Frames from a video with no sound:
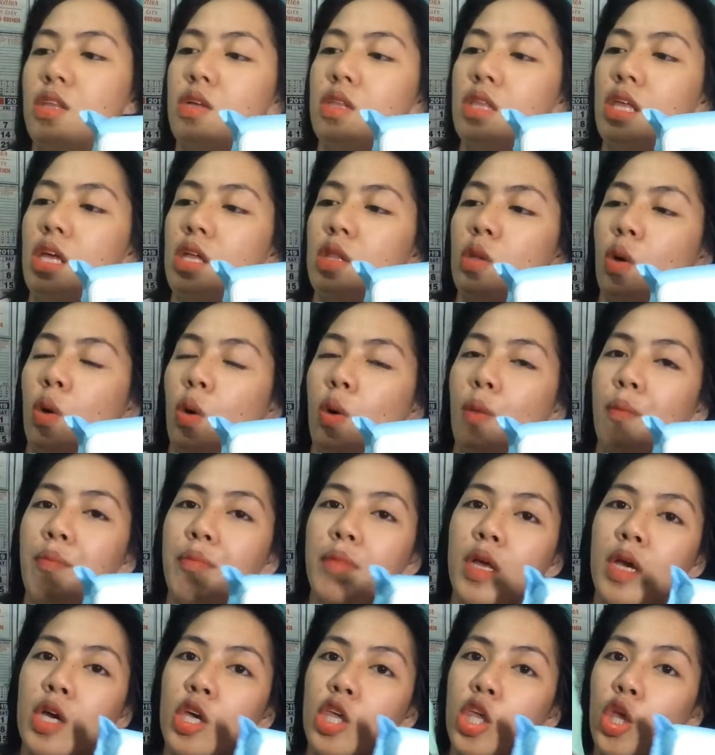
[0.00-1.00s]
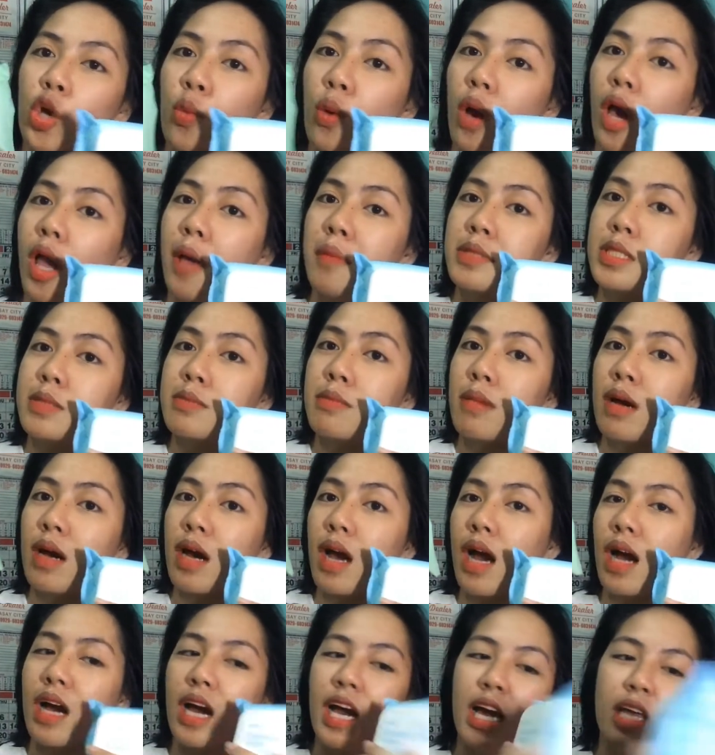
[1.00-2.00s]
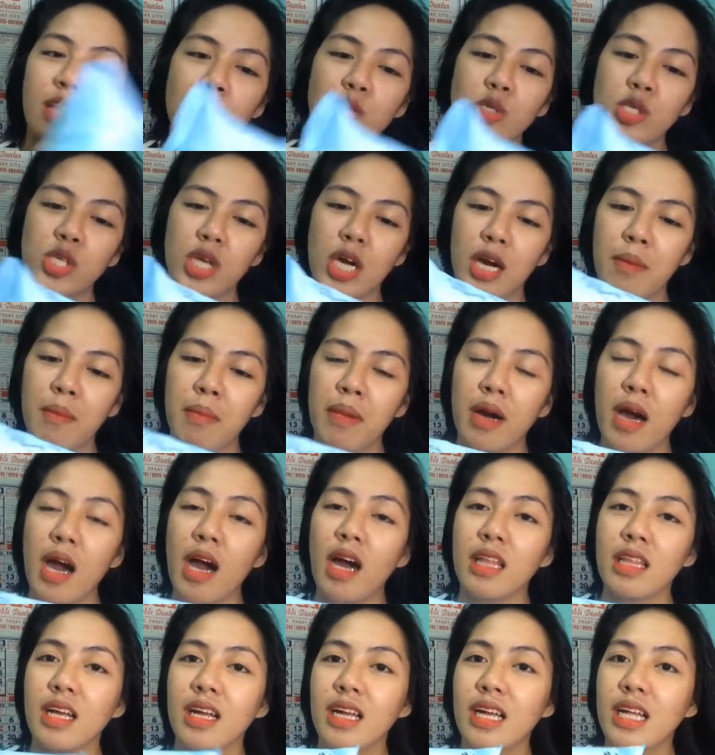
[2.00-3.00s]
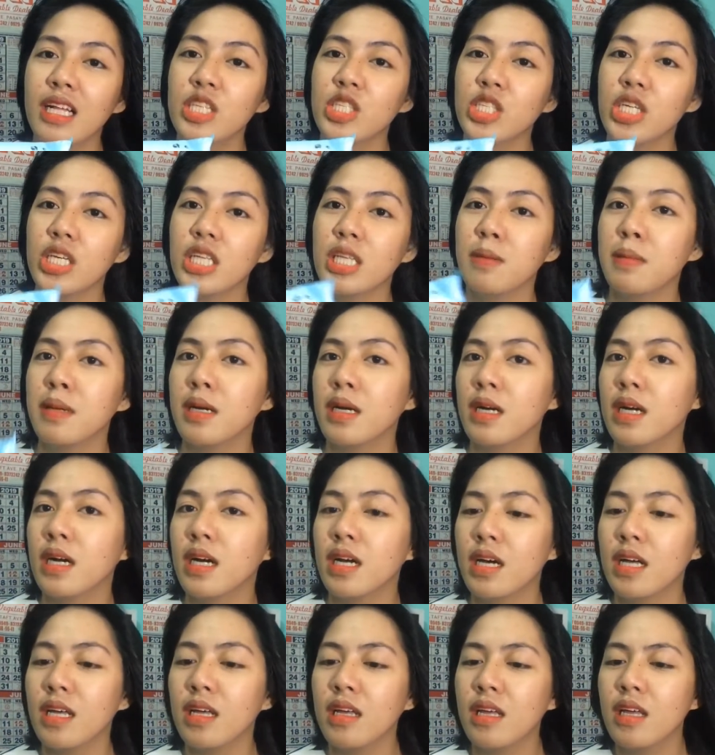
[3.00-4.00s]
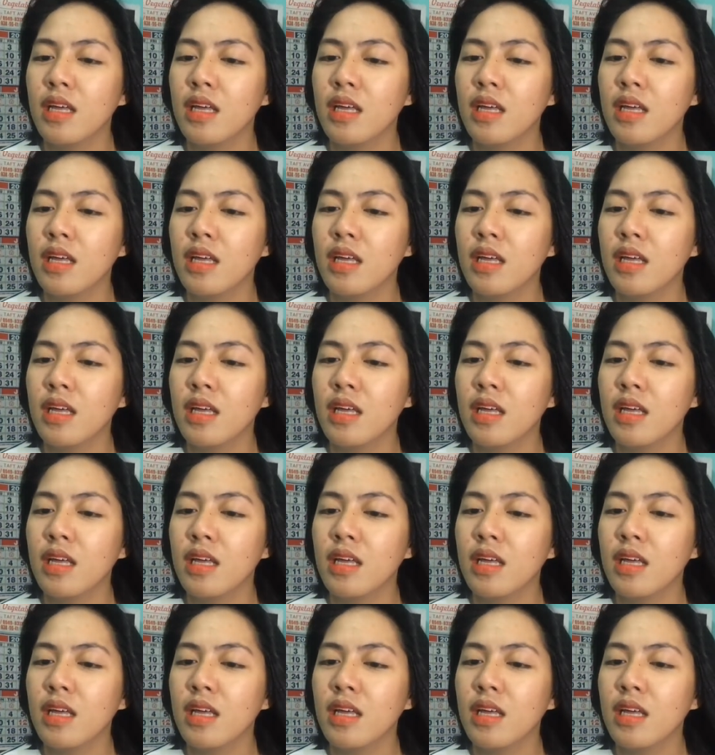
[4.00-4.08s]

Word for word: ang andang nito yung wipes, makakaano siya, makakatanggal siya ng mga